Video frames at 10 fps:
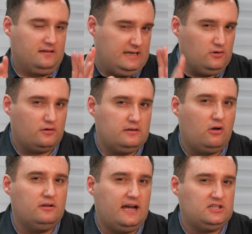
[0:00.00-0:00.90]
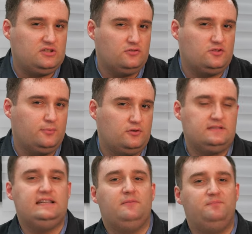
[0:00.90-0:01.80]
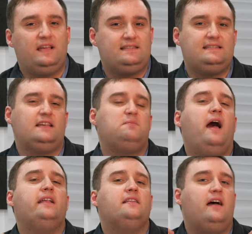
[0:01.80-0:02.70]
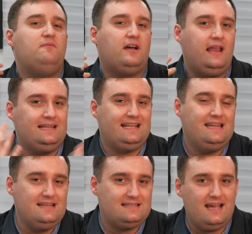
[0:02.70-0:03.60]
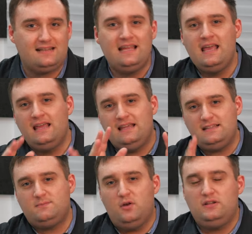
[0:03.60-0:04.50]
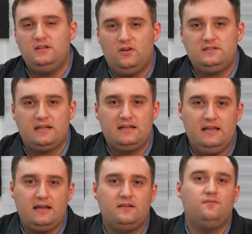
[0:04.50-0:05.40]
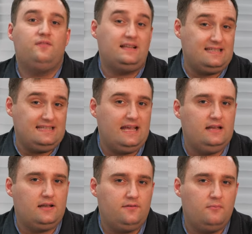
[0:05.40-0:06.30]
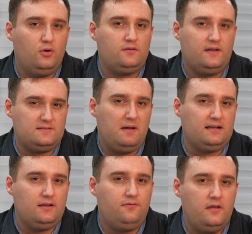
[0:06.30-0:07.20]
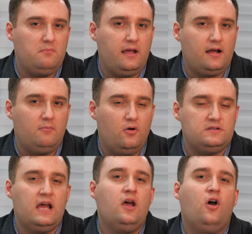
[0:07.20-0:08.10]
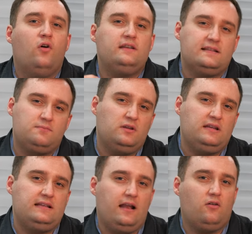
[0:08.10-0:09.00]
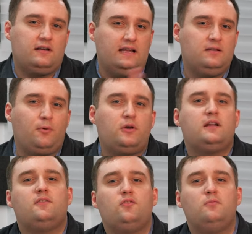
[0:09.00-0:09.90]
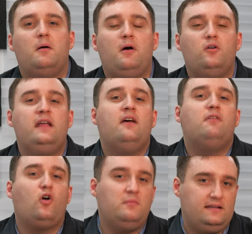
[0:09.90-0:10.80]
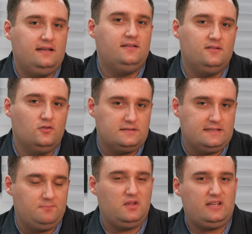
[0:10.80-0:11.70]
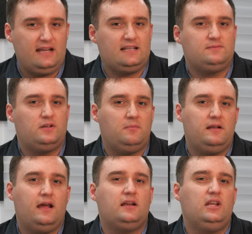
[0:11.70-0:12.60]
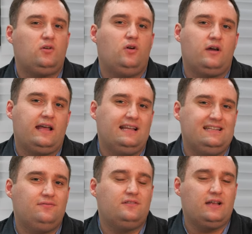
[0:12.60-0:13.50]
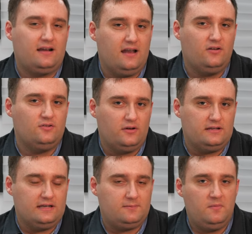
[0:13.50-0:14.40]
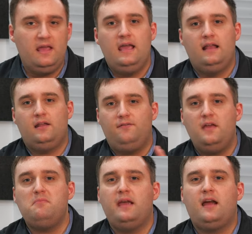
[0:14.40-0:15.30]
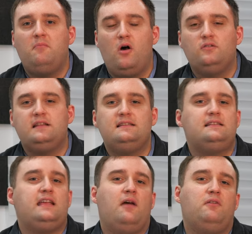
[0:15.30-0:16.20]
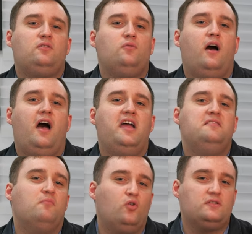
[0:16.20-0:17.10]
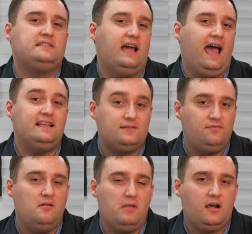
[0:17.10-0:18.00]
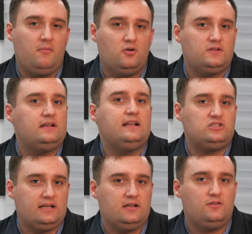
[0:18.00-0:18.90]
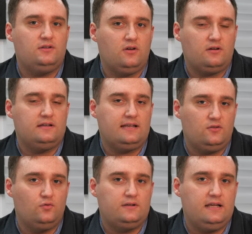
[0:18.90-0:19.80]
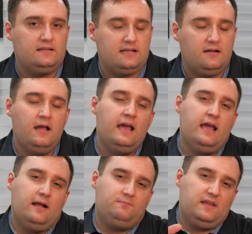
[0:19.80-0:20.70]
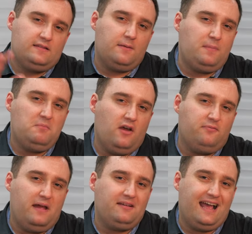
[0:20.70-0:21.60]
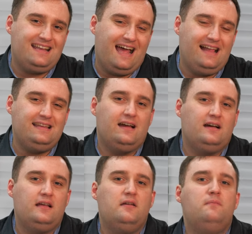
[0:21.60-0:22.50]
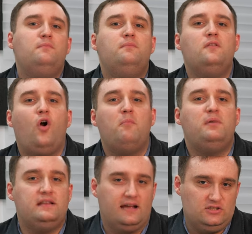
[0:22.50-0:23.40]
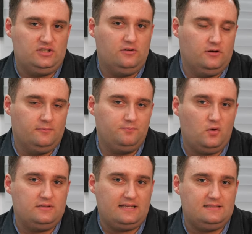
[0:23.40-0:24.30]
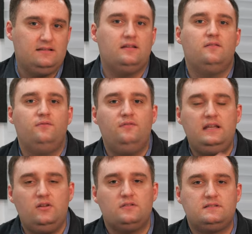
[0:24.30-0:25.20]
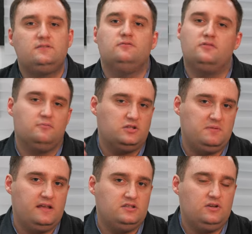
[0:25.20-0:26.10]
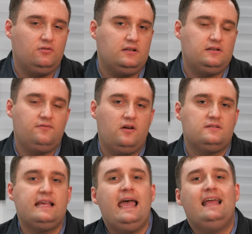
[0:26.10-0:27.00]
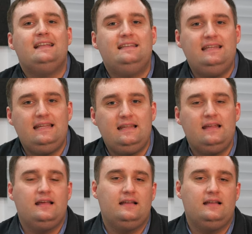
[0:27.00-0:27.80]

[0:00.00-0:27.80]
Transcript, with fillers: kinogenaue Darstellungen zu produzieren. Das ist erstmal ein, einfach leicht dahingesagt. Jetzt möchte ich euch erklären, was sich dahinter verbirgt, was macht der Filmmaker-Mode und jetzt möchte ich dann auch gleich die Brücke dazu rüberbauen, warum ich diesen nutze. Ich denke, das wird aber in der Erklärung auch relativ klar und deutlich. Der Filmmaker-Mode ist nicht einfach nur ein Modus, der heißt Filmmaker-Mode, sondern da steckt natürlich auch eine Technologie hinter. Es gibt bei mir auf meinem Kanal ja äh, Normbildeinstellungen und das sind äh, Videos zu zum Beispiel AG OLED TVs, die